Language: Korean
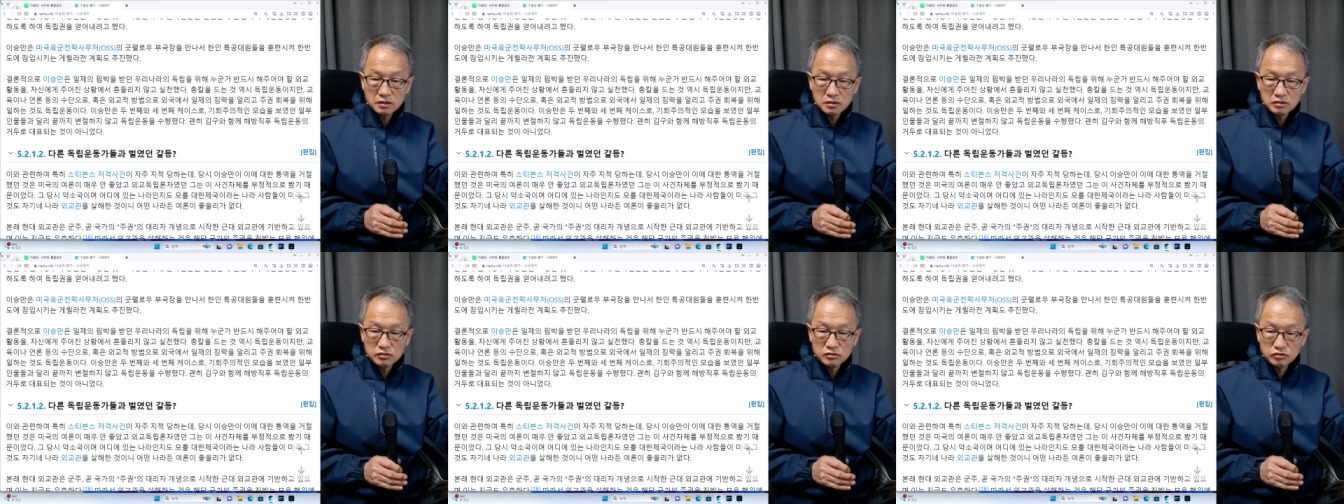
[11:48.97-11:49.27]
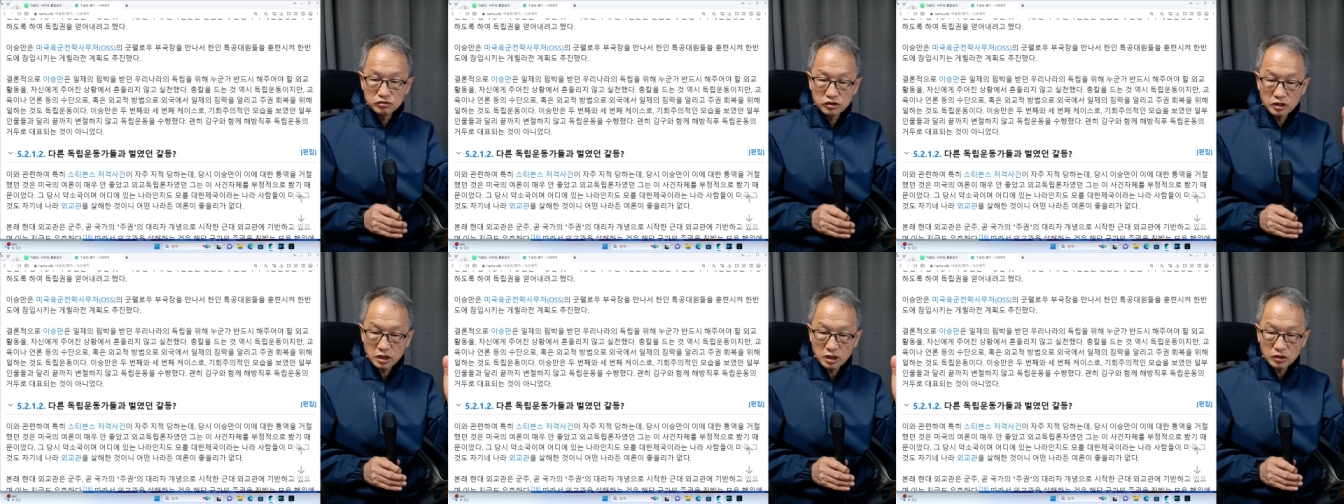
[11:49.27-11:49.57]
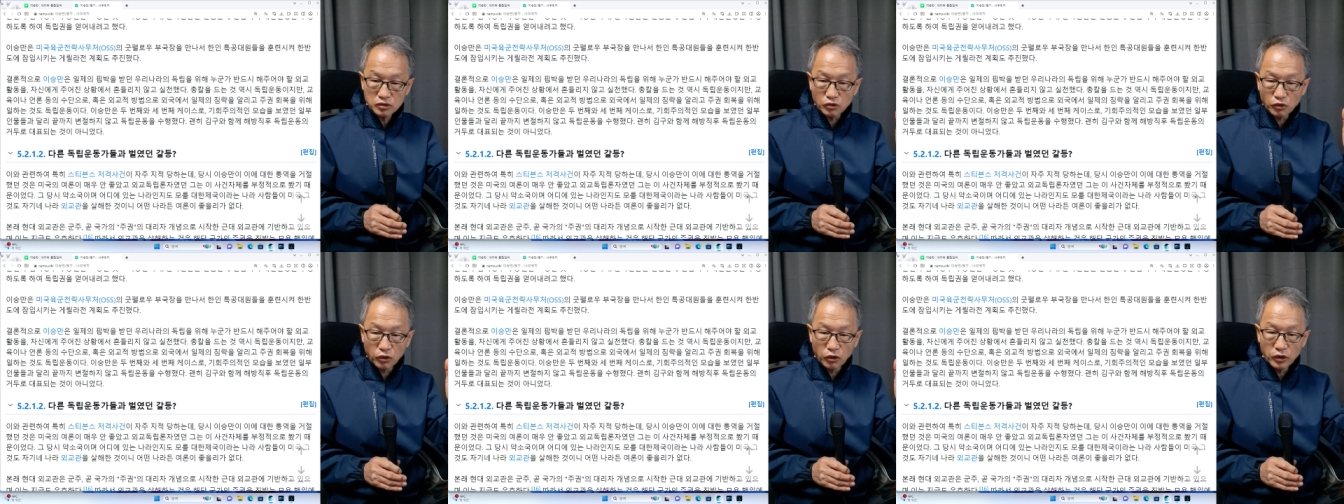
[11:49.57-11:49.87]
우리가
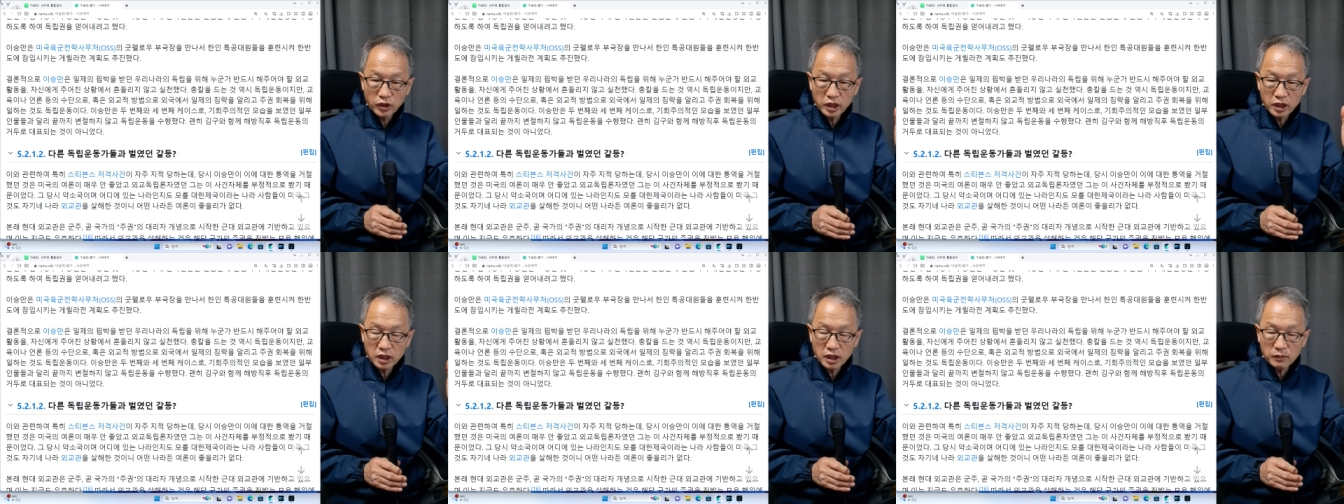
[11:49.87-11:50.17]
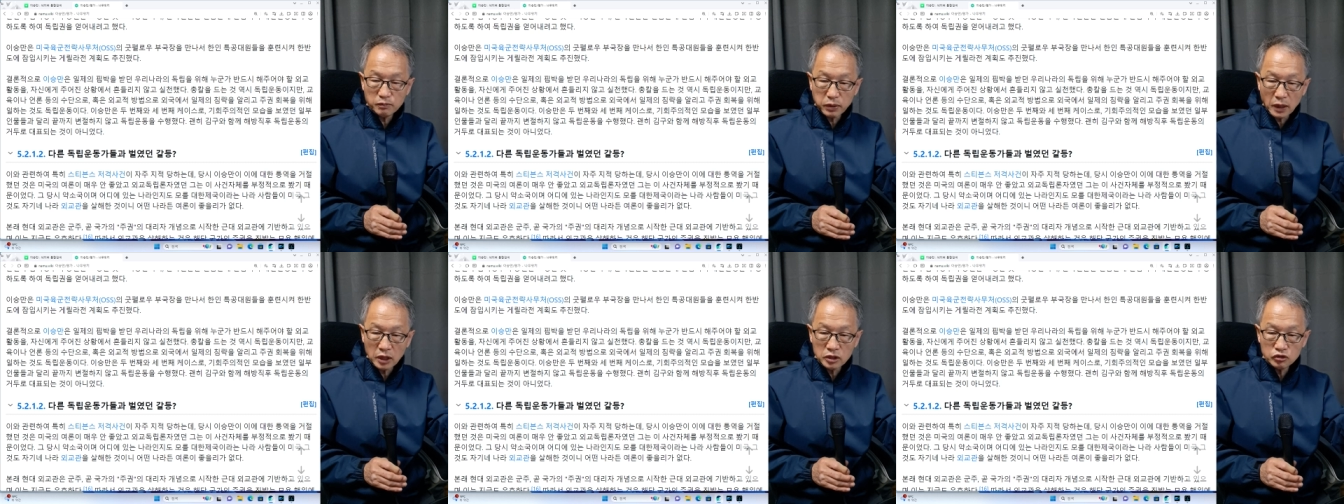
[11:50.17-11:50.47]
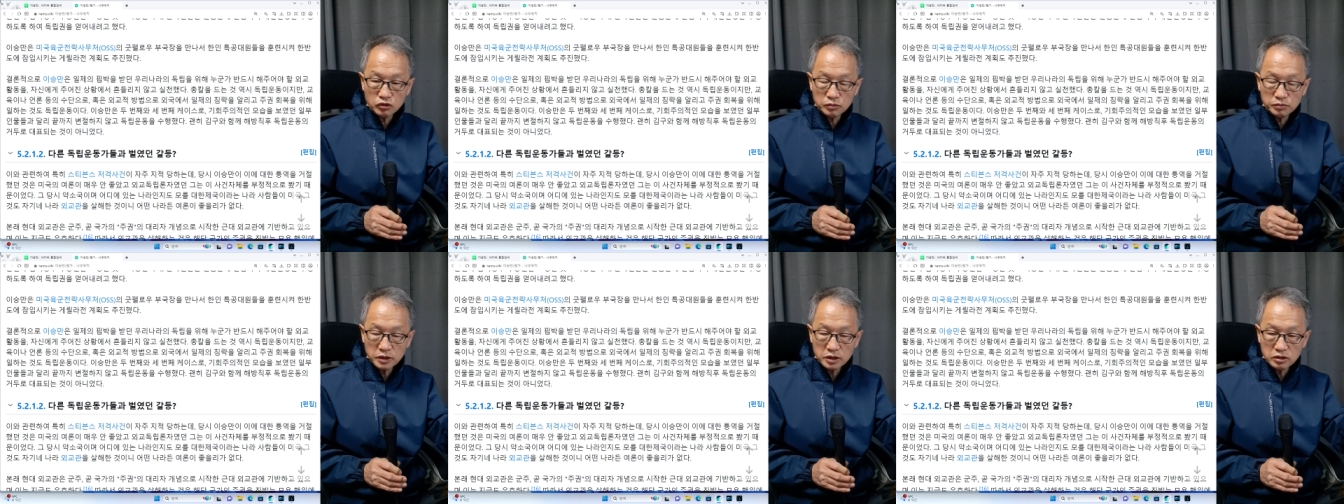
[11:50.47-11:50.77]
고액의
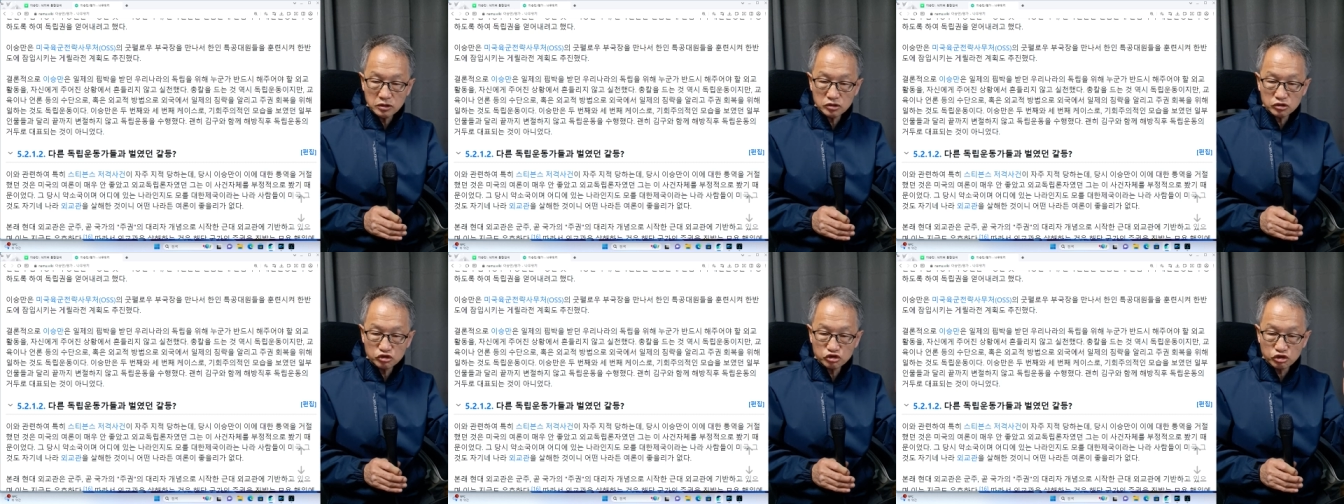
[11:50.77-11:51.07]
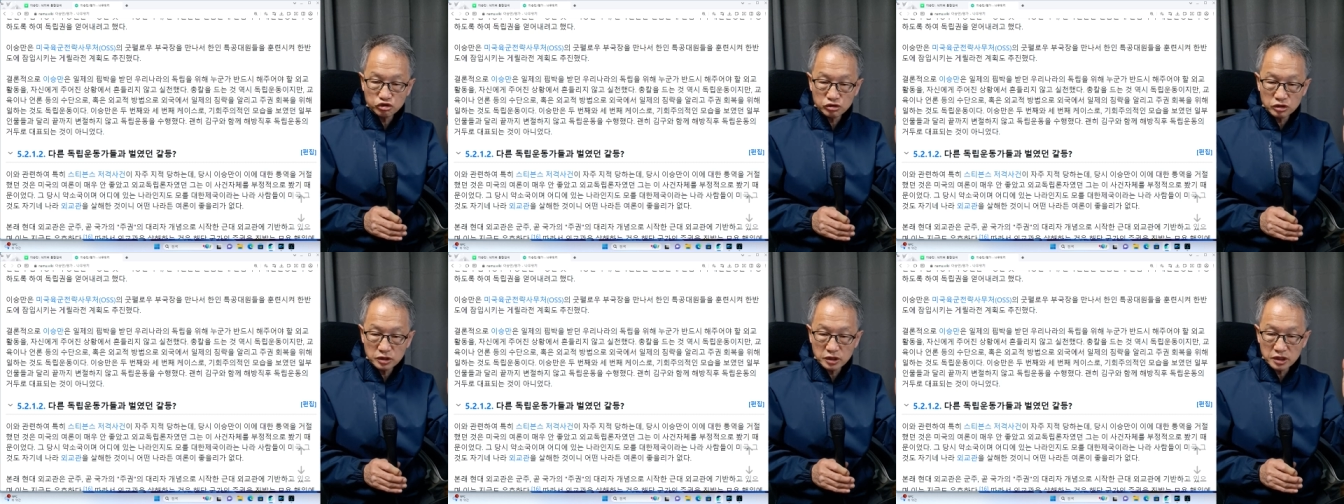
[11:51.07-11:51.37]
방위비를 주는